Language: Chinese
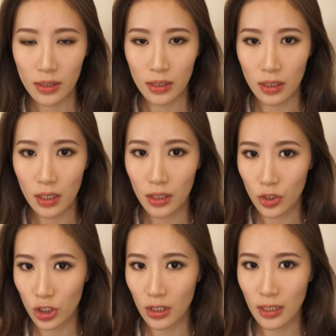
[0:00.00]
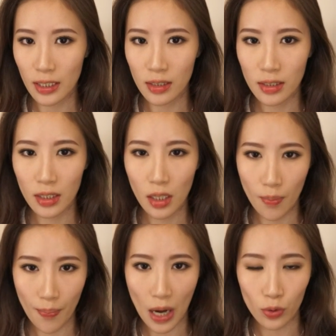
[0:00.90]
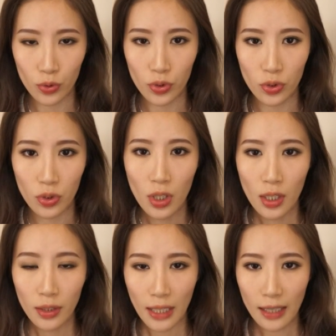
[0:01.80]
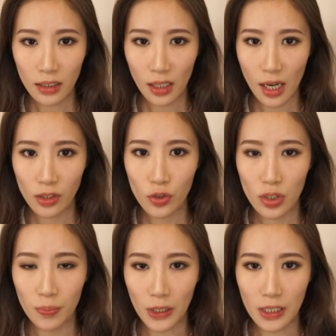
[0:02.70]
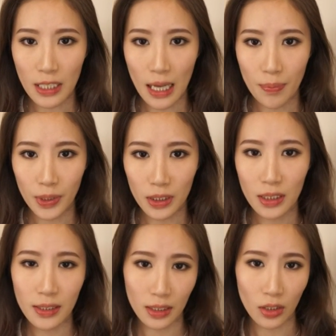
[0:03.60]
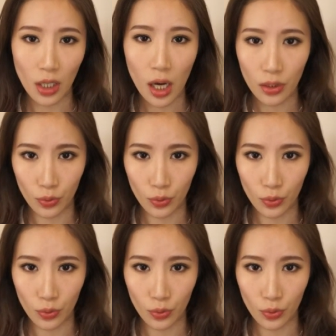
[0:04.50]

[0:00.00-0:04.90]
泽，很遮颜色，很保湿。它跟刚刚那支比起来，平易近人很